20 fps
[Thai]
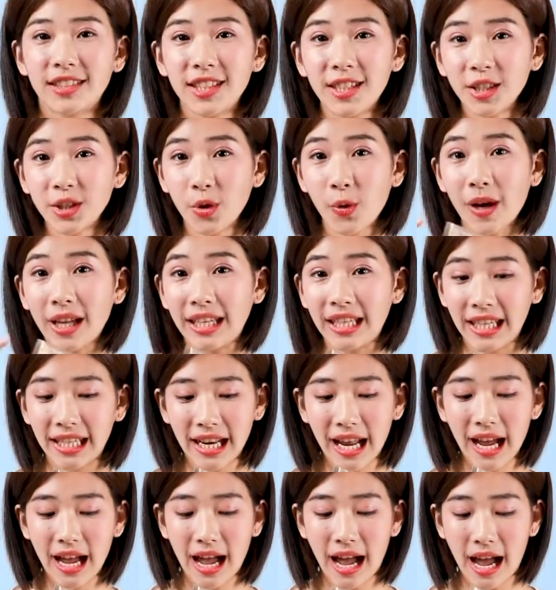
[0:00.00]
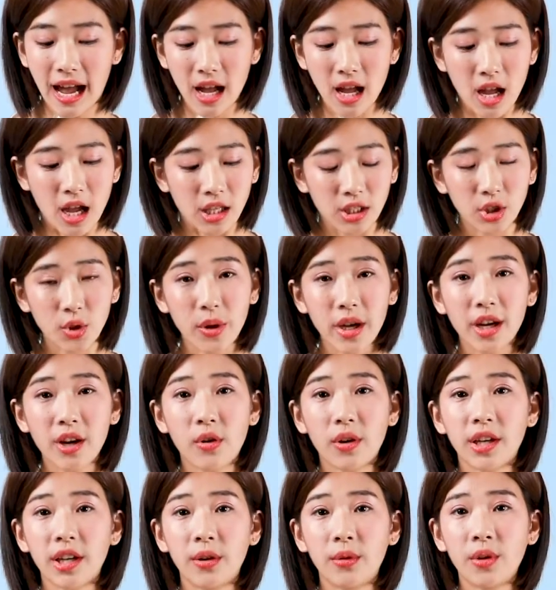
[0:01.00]
ซึ่งตัวนี้นะคะ ช่วยล
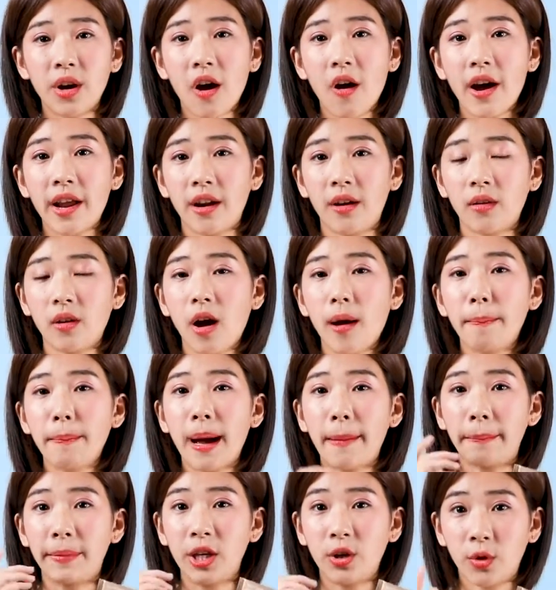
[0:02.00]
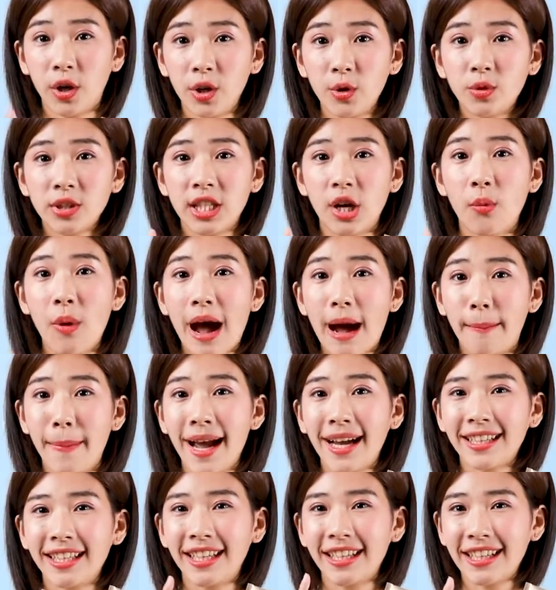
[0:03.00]
ดริ้วรอย แล้วก็ปรับผิวให้ดูสว่างมา
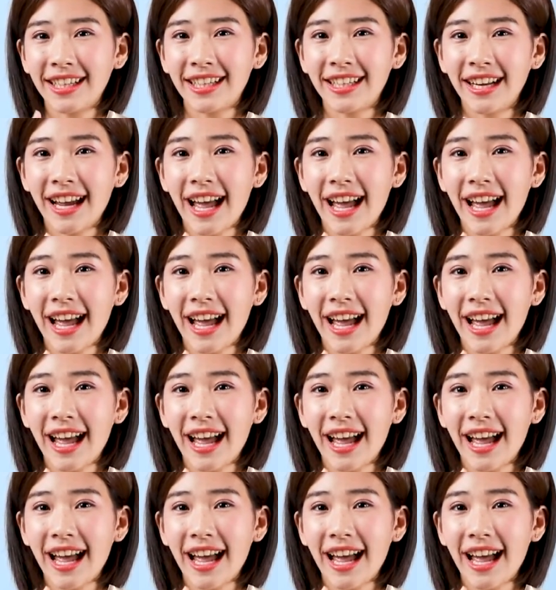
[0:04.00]
กยิ่งขึ้น